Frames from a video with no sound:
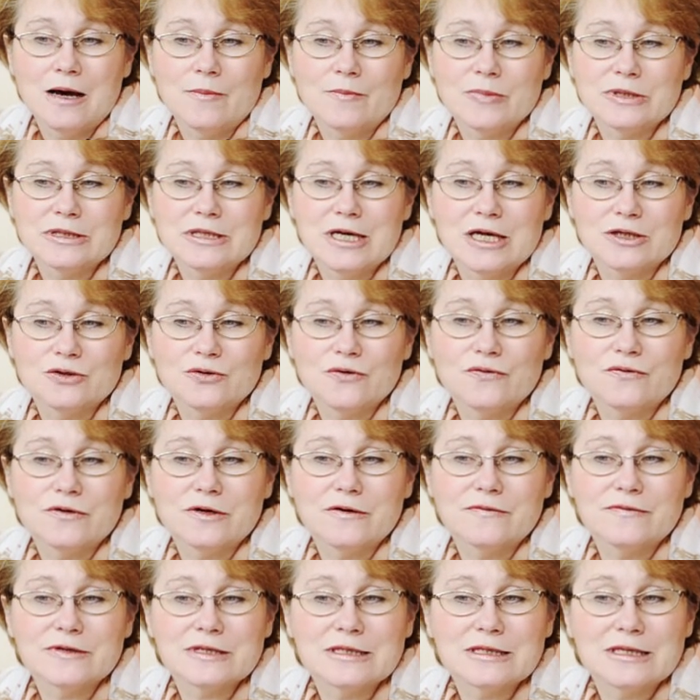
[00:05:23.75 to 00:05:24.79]

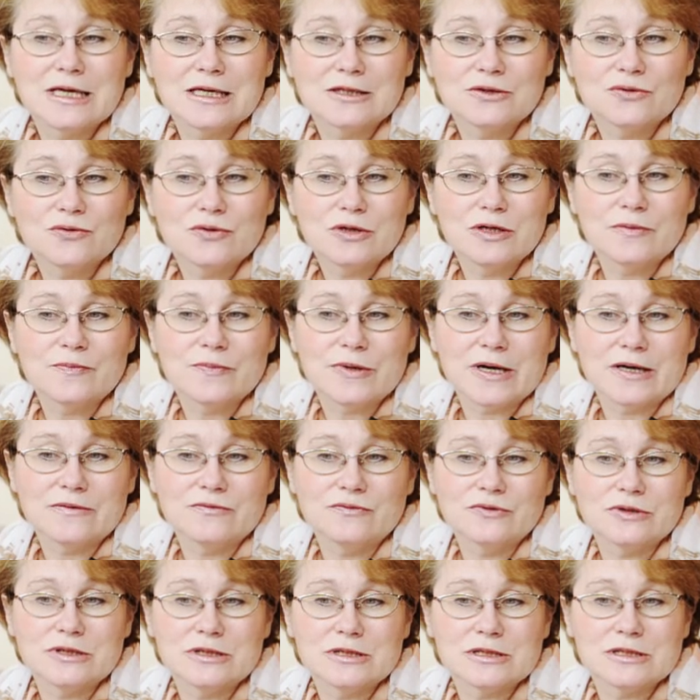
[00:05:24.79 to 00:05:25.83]
Подготовка в ординатуре
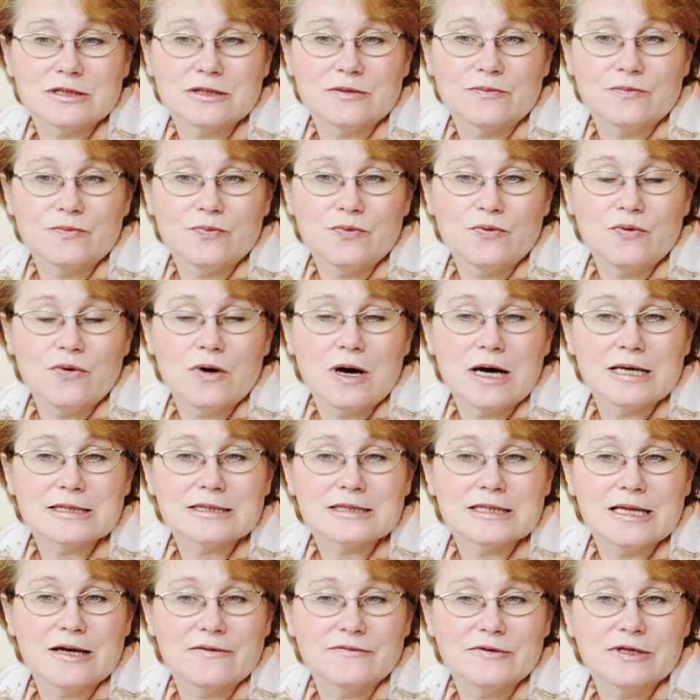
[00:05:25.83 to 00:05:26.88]
проводится по
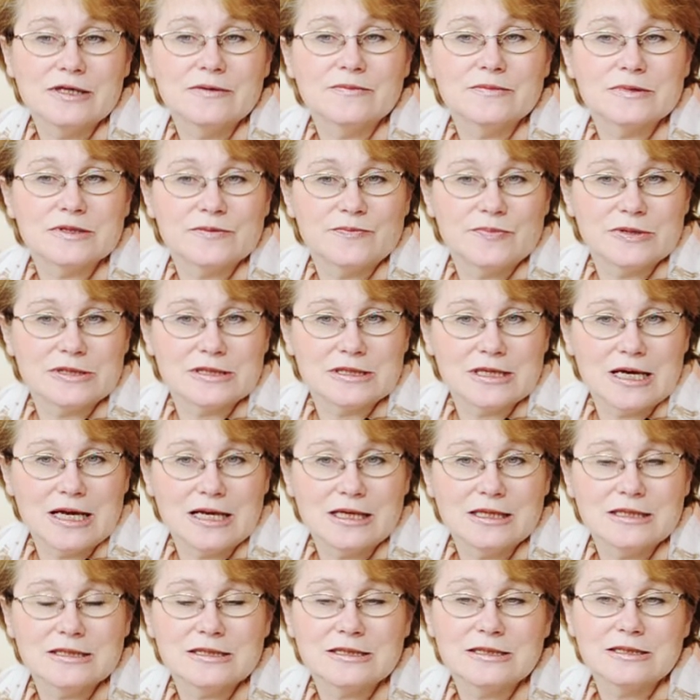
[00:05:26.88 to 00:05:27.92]
основным
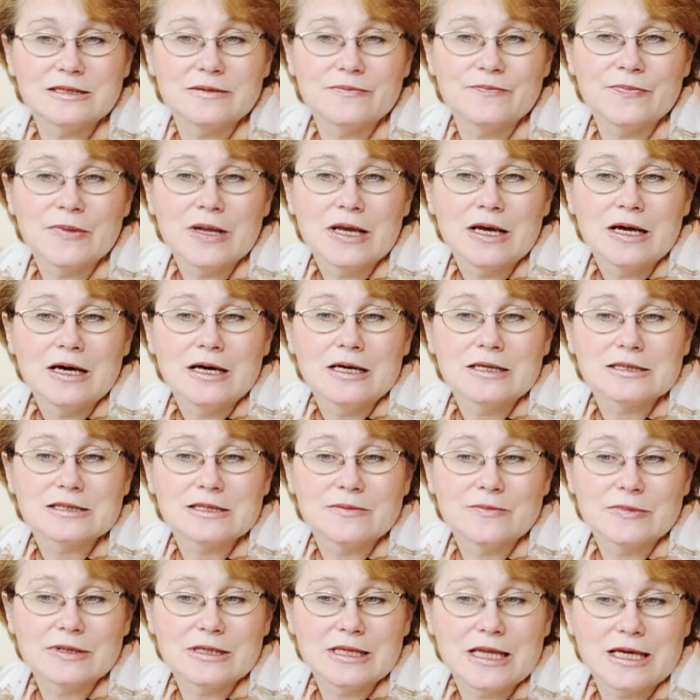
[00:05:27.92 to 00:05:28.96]
специальностям
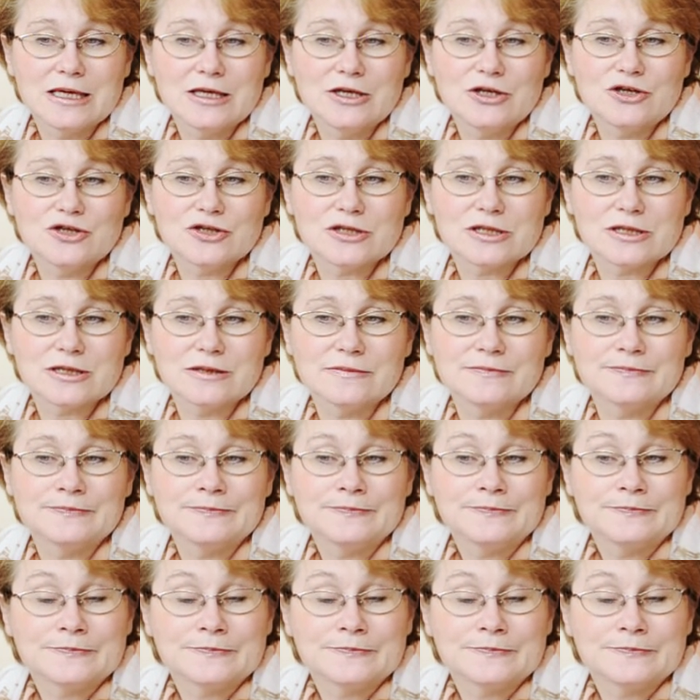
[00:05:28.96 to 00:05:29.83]
стоматологическом